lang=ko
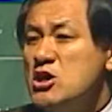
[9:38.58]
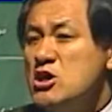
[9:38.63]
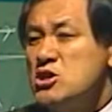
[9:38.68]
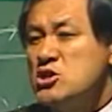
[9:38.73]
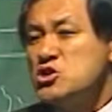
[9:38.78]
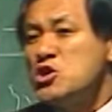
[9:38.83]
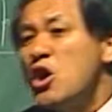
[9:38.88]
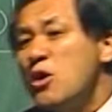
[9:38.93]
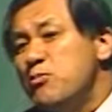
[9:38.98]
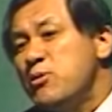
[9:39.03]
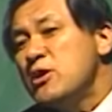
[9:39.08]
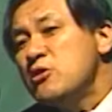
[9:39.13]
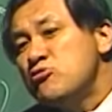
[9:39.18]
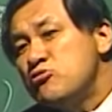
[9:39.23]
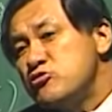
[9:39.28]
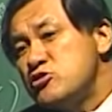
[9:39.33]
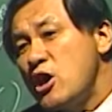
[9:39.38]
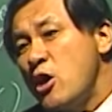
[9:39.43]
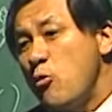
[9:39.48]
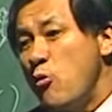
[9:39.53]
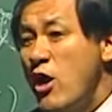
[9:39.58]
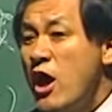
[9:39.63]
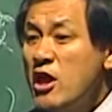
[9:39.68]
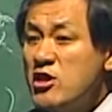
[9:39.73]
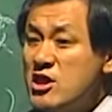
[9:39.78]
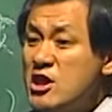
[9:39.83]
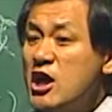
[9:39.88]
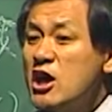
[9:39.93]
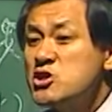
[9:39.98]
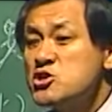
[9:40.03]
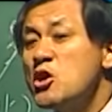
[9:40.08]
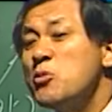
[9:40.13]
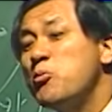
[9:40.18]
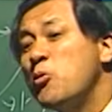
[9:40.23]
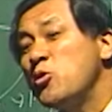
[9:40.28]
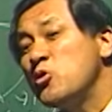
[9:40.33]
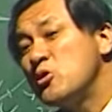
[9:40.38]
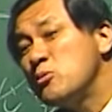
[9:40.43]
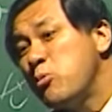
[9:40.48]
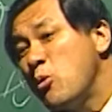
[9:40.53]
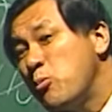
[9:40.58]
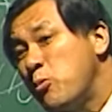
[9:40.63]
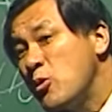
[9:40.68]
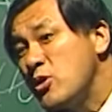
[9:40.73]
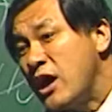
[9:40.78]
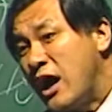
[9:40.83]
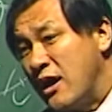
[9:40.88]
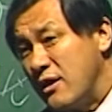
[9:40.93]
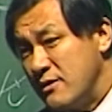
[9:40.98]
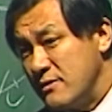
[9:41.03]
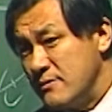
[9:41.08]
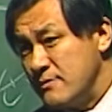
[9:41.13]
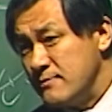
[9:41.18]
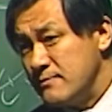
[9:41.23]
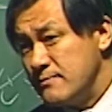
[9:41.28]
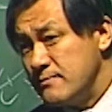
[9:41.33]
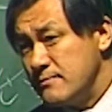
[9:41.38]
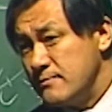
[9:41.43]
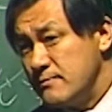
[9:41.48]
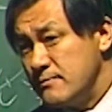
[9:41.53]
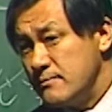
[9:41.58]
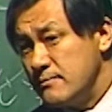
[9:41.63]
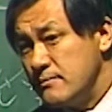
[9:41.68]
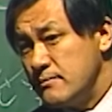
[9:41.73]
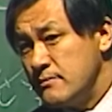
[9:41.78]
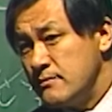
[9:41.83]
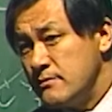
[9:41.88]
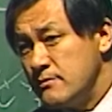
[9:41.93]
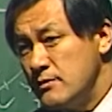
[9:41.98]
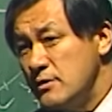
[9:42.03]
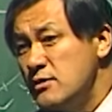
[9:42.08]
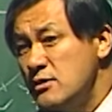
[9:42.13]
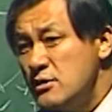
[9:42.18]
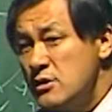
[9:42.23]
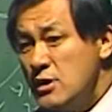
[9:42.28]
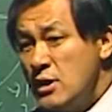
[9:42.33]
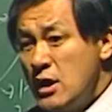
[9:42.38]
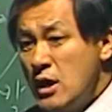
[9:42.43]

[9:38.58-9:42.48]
첩인 주제 에왜 네가 첩고를 못 보냐? 응?